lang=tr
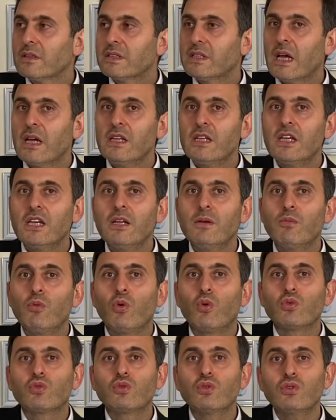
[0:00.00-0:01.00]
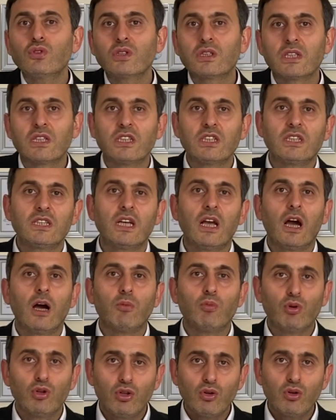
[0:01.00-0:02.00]
Sen 20-30 kişiye
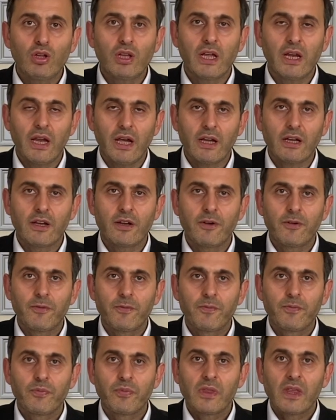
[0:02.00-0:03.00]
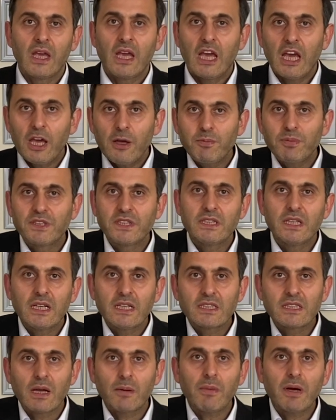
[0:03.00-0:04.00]
abone olarak hepsine
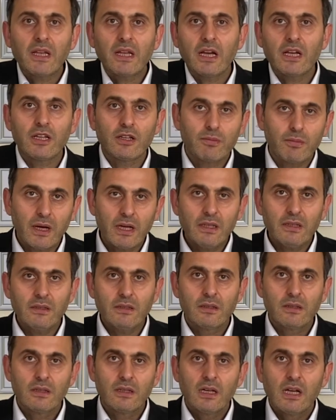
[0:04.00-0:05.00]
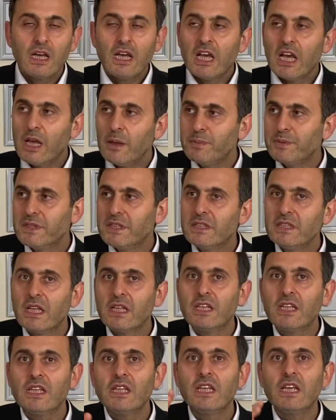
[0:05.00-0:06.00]
zaman ayırman, hepsinin
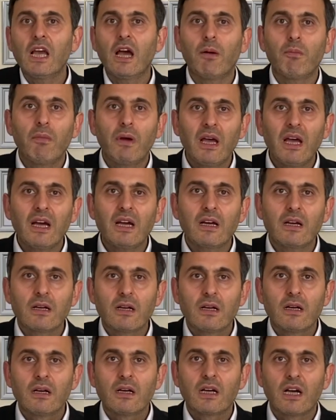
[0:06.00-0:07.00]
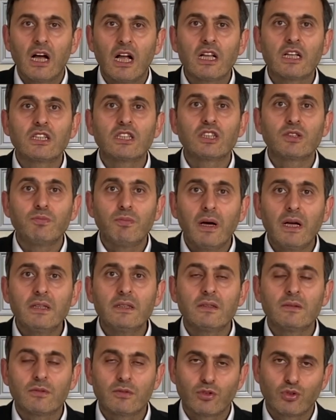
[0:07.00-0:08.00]
dediğini yapmaya kalkışman
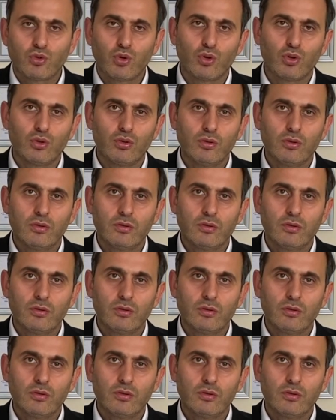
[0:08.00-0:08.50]
sorun.